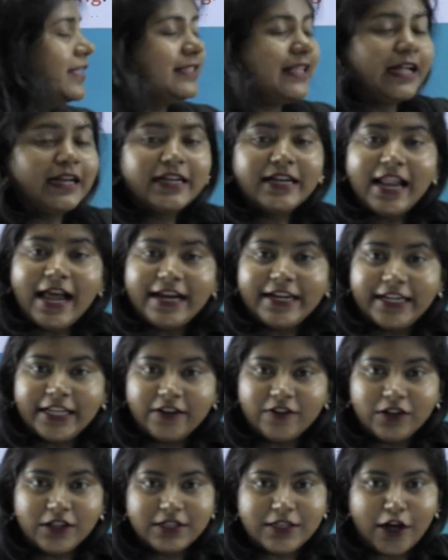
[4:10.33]

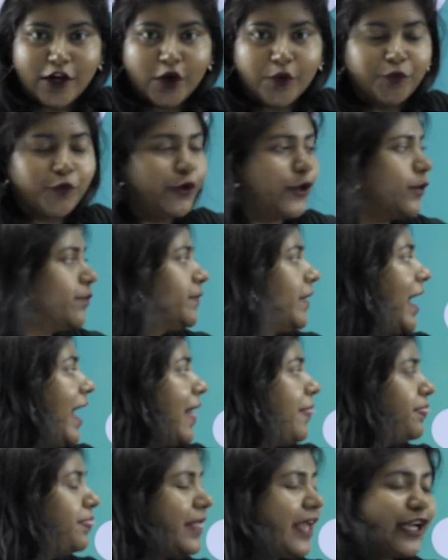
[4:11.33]
சன்லைட்டுக்கு வந்து சண்டை போடும்
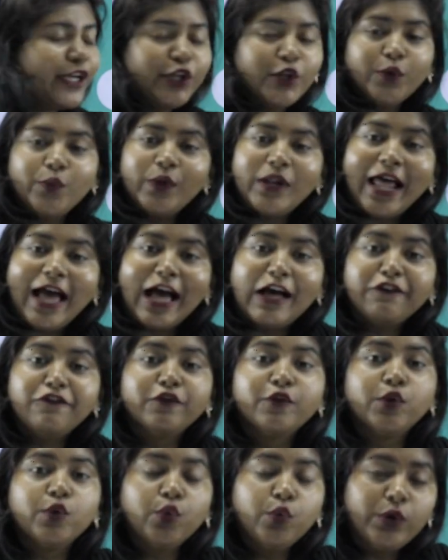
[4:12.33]
அண்ட் தென் யூ வில் ஹாவ்
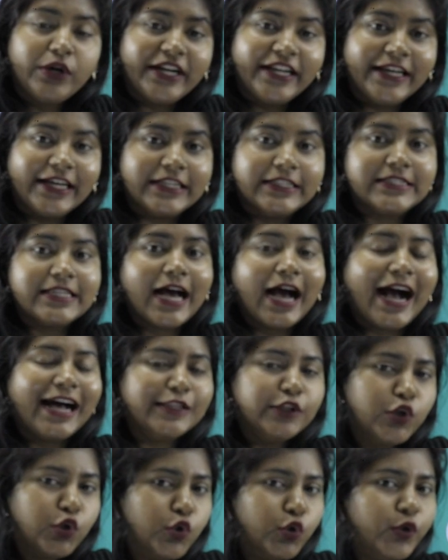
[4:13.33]
நியூட்ரியன்ஸாக
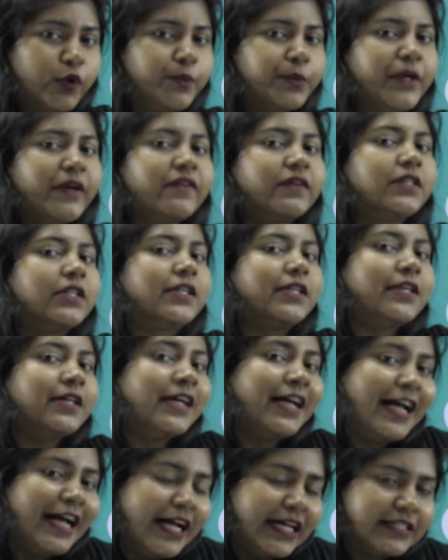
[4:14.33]
அது கூடமே வந்துட்டு
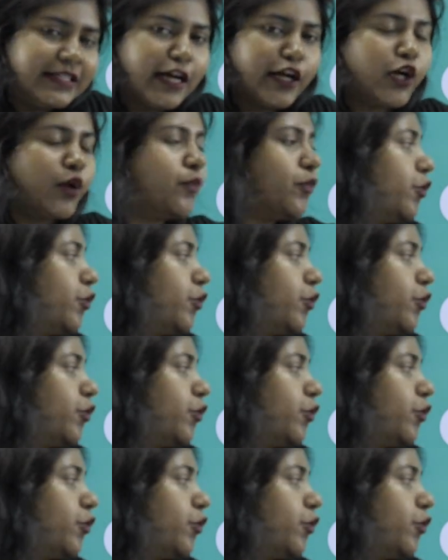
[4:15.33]
சண்டை